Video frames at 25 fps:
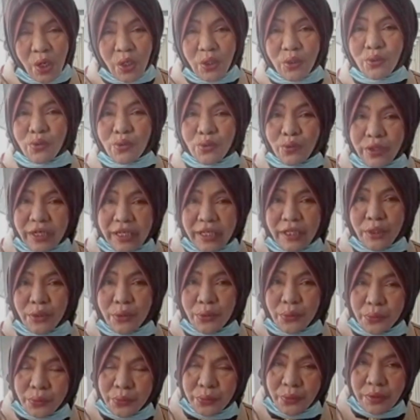Untuk
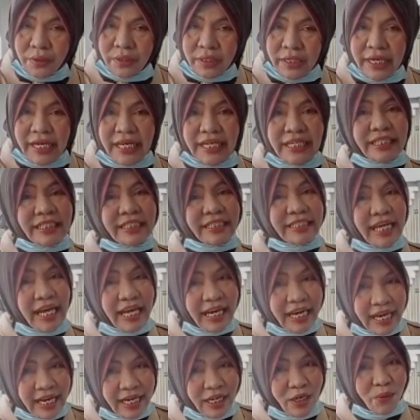itu,
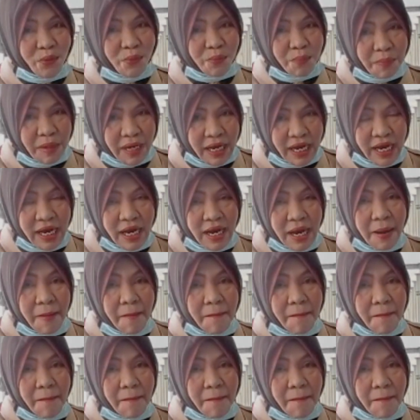jangan lupa